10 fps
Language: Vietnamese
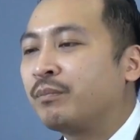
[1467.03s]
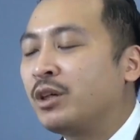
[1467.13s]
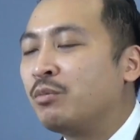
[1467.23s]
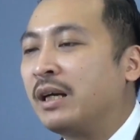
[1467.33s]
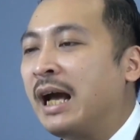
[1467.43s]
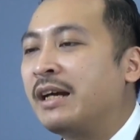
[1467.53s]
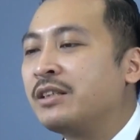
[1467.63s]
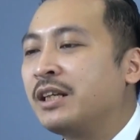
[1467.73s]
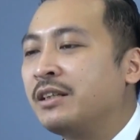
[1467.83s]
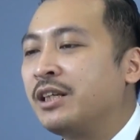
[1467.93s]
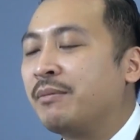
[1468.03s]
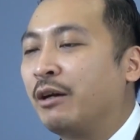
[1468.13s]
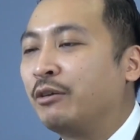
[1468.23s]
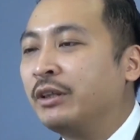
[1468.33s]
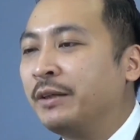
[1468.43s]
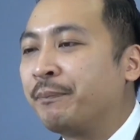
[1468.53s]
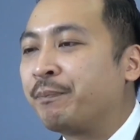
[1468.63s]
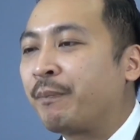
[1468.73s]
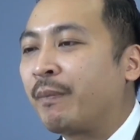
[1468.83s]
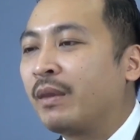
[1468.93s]
Không được ai hướng dẫn chỉ bảo gì
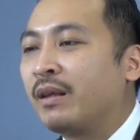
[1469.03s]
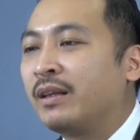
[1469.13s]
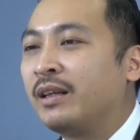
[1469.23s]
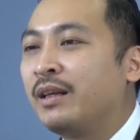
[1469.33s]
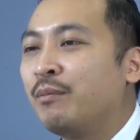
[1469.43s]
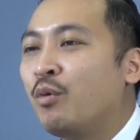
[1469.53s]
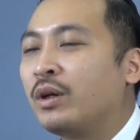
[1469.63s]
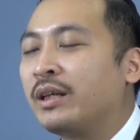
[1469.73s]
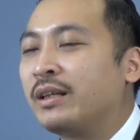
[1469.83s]
thì đi mua thì